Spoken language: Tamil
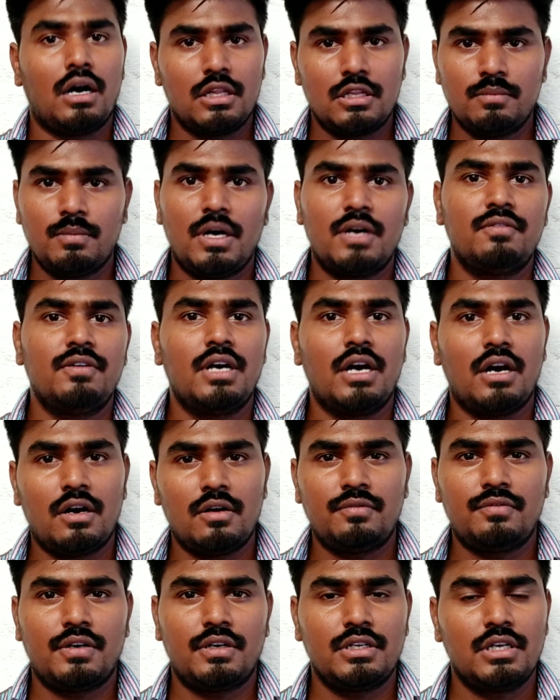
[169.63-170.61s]
அதுவாகவே
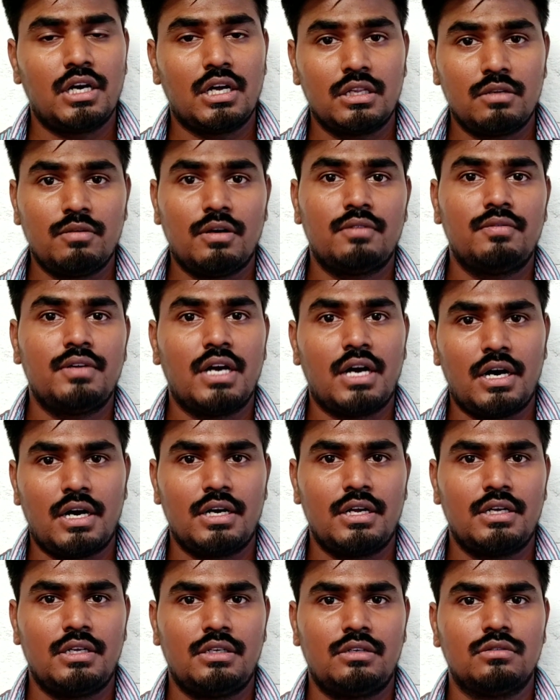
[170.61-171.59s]
ஆஃப் ஆகி அதுவாகவே
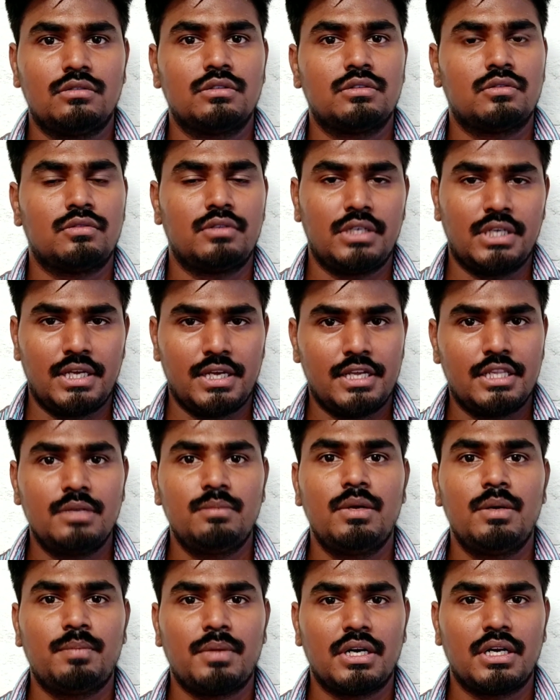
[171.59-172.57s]
ஆன் ஆகிக்கும் ஸோ நீங்கள்
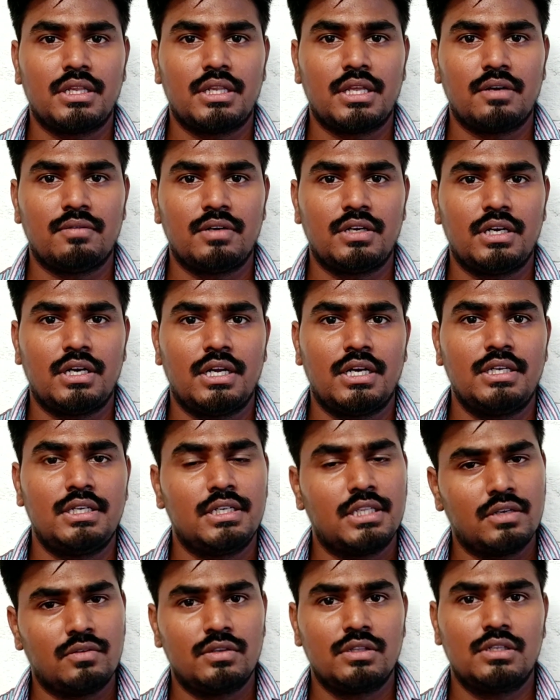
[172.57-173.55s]
எதுவுமே பண்ண தேவையில்லை
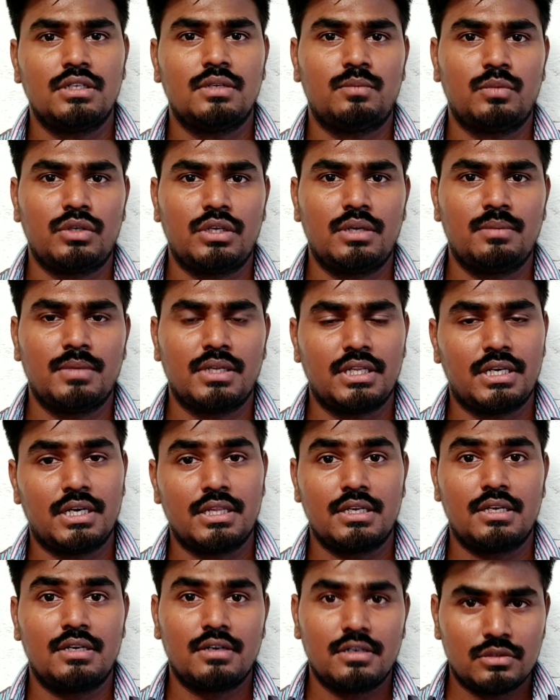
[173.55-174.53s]
இதை வந்து முக்கியமாக அந்த
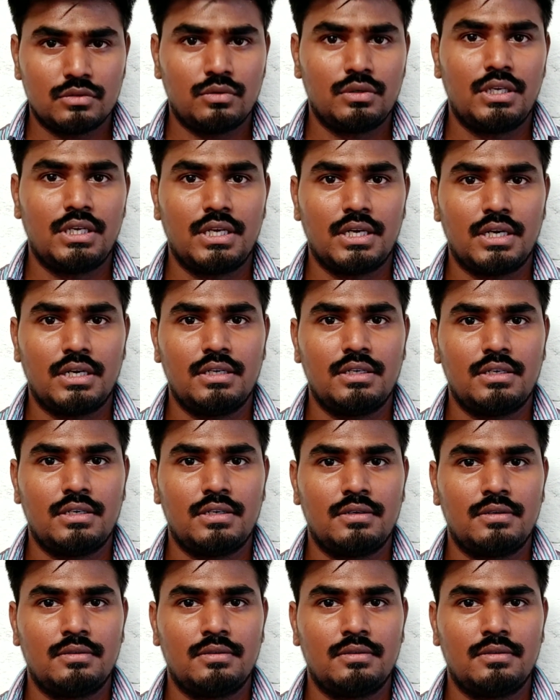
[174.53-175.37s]
இடத்துல நான் சொல்லிக்கிறேன்